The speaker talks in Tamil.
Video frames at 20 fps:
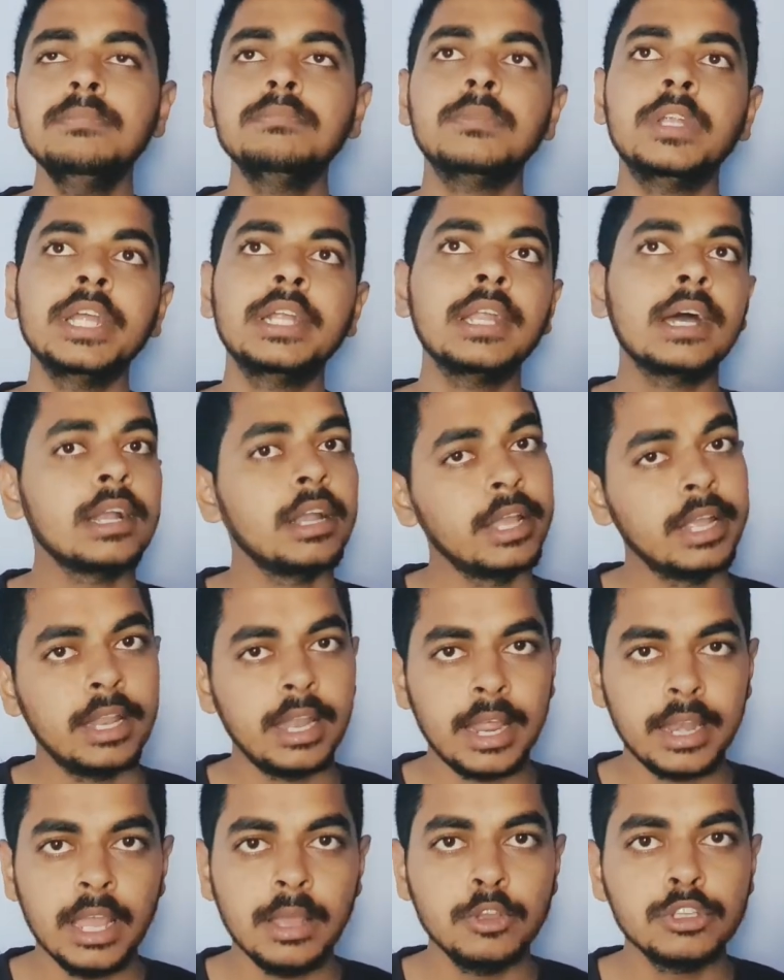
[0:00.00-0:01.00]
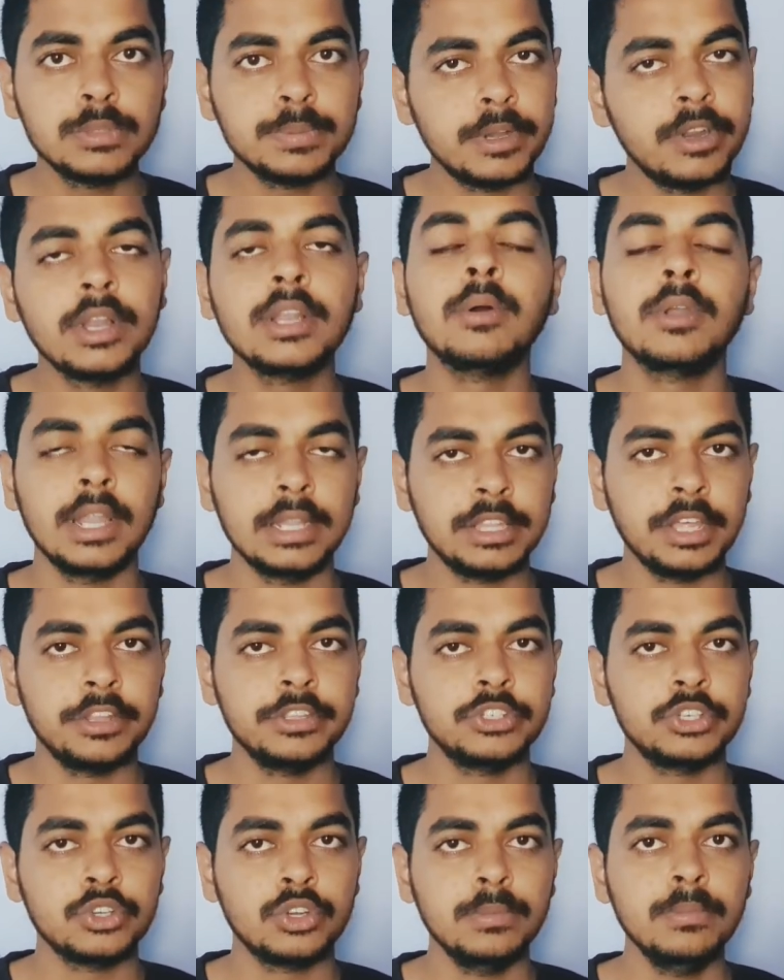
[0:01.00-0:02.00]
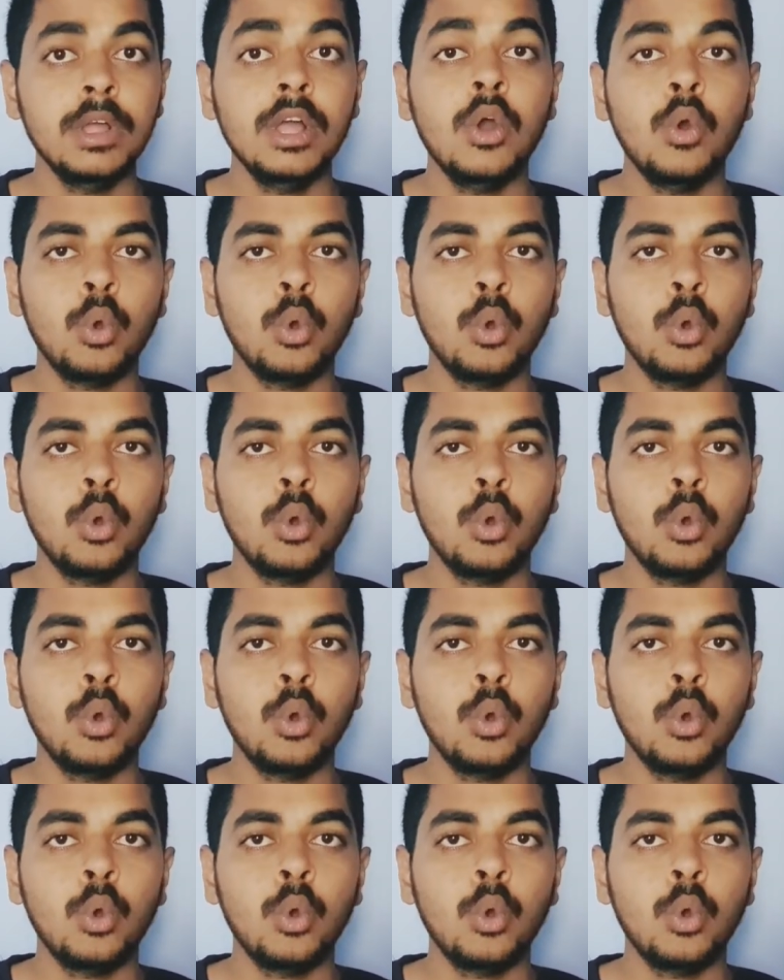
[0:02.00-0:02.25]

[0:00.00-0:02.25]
டிக்டாக் நீங்கள் நிறையா யூஸ் பண்ணுறீங்க நல்லா தெரிஞ்சிருக்கும்